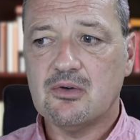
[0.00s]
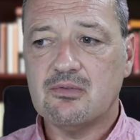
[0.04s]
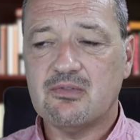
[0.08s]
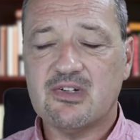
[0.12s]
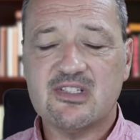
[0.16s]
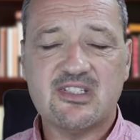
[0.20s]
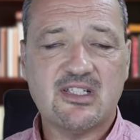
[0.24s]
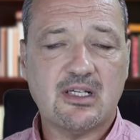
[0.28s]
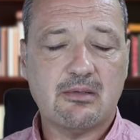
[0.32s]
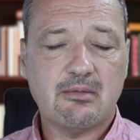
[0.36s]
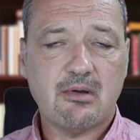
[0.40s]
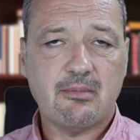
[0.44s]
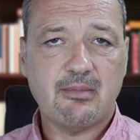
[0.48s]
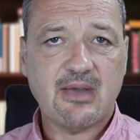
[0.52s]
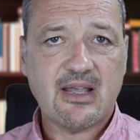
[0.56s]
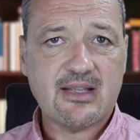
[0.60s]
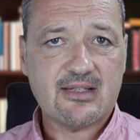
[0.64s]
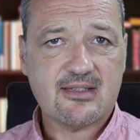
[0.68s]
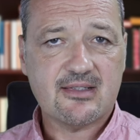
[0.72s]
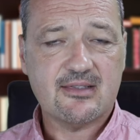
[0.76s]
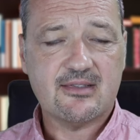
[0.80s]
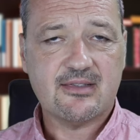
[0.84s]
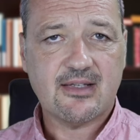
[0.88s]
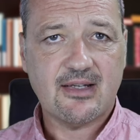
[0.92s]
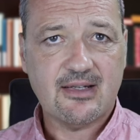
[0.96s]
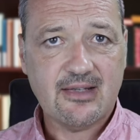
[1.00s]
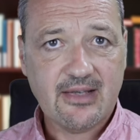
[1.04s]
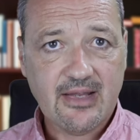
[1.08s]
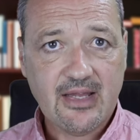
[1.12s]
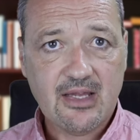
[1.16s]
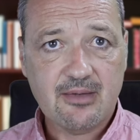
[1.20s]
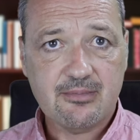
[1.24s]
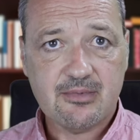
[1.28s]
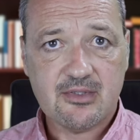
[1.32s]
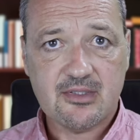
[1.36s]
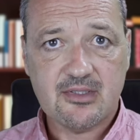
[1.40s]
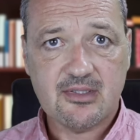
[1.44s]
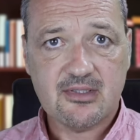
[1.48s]
Und was ich aber meistens
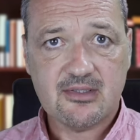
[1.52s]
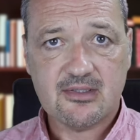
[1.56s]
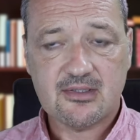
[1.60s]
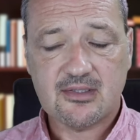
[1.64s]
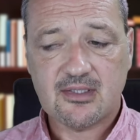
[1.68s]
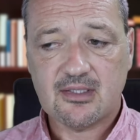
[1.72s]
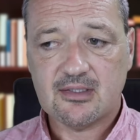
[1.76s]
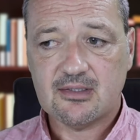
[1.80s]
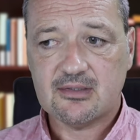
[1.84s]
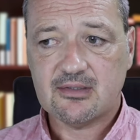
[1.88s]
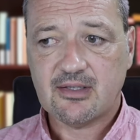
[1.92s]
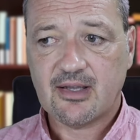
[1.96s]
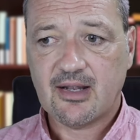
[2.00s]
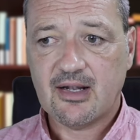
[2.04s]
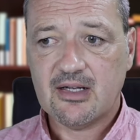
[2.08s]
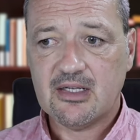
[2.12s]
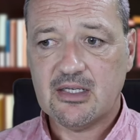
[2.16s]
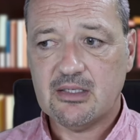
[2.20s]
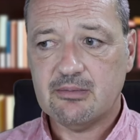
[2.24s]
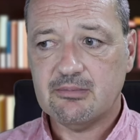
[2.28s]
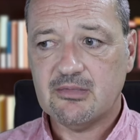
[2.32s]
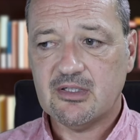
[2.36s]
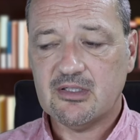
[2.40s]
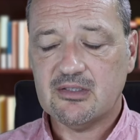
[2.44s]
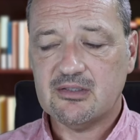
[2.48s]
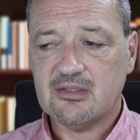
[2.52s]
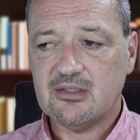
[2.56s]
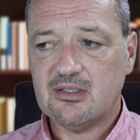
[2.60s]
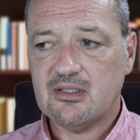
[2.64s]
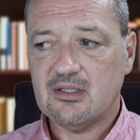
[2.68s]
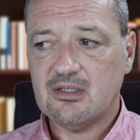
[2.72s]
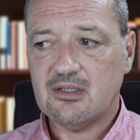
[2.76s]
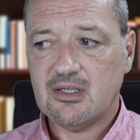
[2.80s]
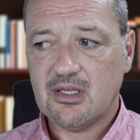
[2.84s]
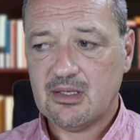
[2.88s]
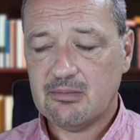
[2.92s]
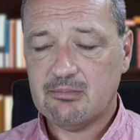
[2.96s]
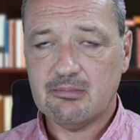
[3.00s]
erlebe, ist dann Teilnehmer,
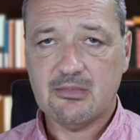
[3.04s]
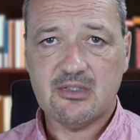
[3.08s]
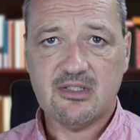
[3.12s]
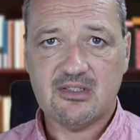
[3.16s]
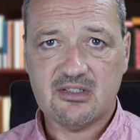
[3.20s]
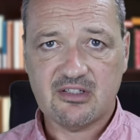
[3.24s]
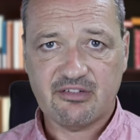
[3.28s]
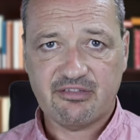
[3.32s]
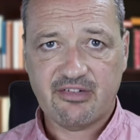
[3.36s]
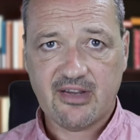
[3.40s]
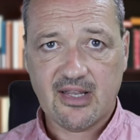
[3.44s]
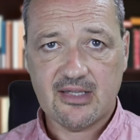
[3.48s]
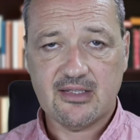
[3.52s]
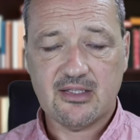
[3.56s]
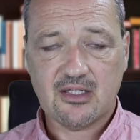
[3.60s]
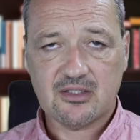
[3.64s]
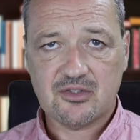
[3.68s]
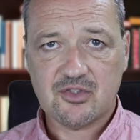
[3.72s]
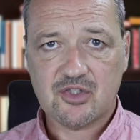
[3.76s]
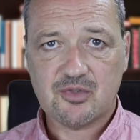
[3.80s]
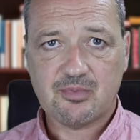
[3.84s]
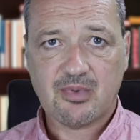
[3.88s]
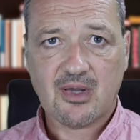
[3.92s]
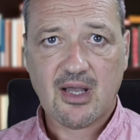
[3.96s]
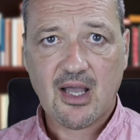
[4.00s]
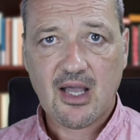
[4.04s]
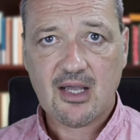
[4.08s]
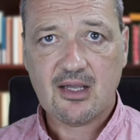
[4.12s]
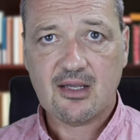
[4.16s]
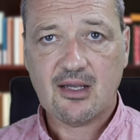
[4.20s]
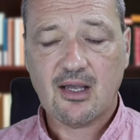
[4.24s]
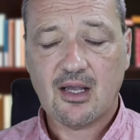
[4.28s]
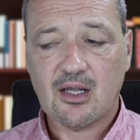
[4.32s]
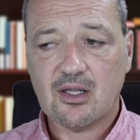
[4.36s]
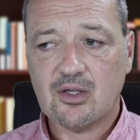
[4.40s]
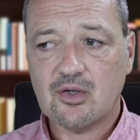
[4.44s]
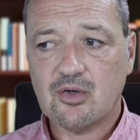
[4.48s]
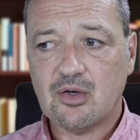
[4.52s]
die eben mit dieser veränderten
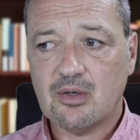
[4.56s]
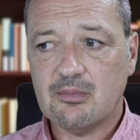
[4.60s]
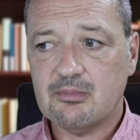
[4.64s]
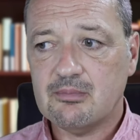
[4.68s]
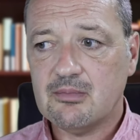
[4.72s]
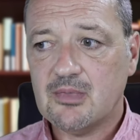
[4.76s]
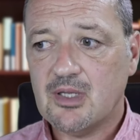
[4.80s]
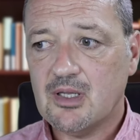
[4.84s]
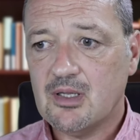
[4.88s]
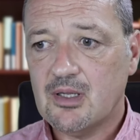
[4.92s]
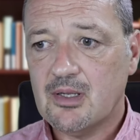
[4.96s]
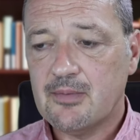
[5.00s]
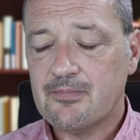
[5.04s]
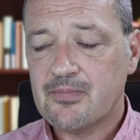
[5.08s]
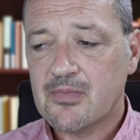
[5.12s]
Sprache ankommen.